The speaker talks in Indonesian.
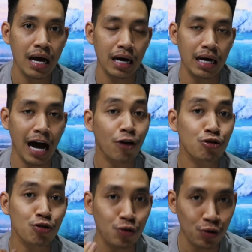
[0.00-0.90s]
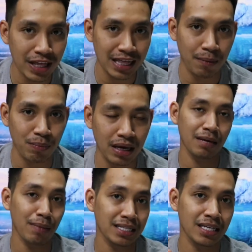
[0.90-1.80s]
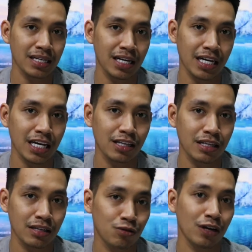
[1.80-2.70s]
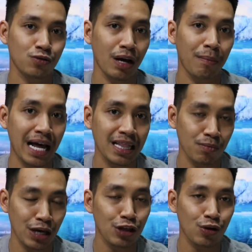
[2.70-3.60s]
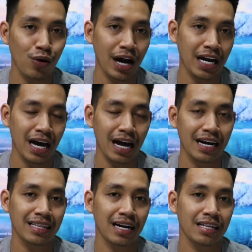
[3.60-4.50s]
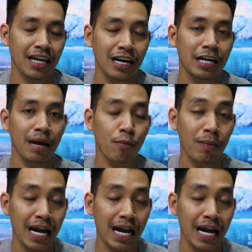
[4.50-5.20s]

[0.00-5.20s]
uh, aku tungguin tapi masih sedikit suka-suka berantem gitu ada ada tanda-tanda dia mau